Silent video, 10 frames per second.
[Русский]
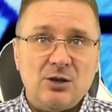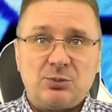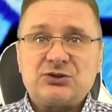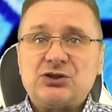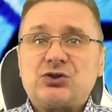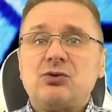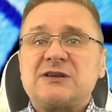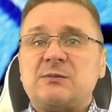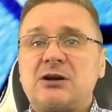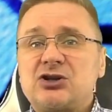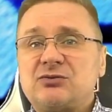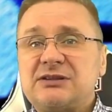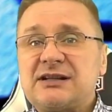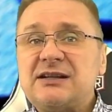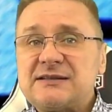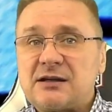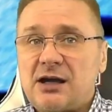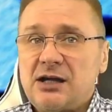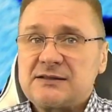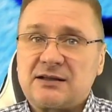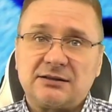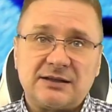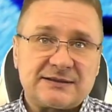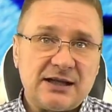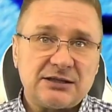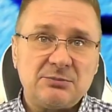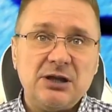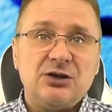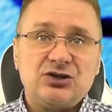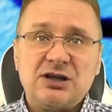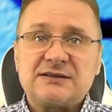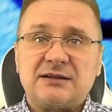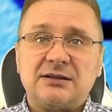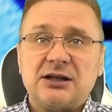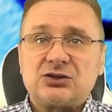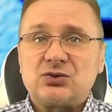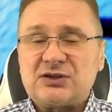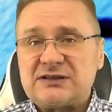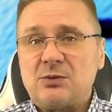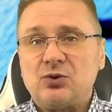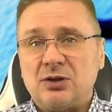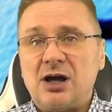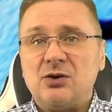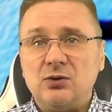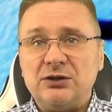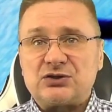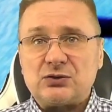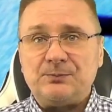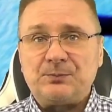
после чего размораживается и стекает с конденсатом через дренажную систему на улицу.